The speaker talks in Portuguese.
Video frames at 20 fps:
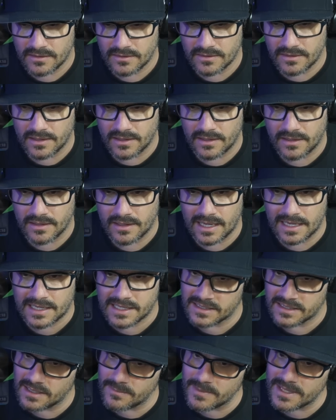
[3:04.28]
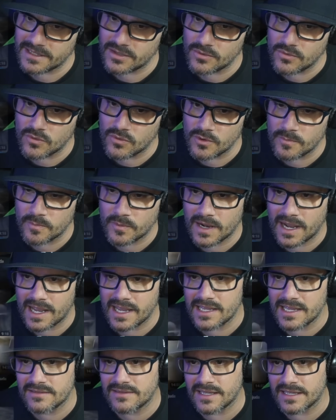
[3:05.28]
Né? Aqui também tem um corpo
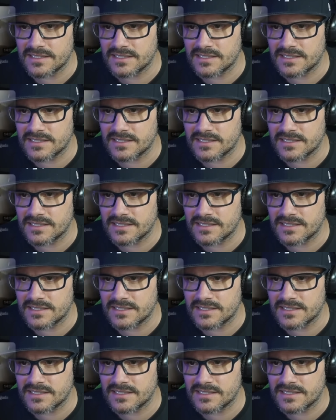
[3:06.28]
caído, tá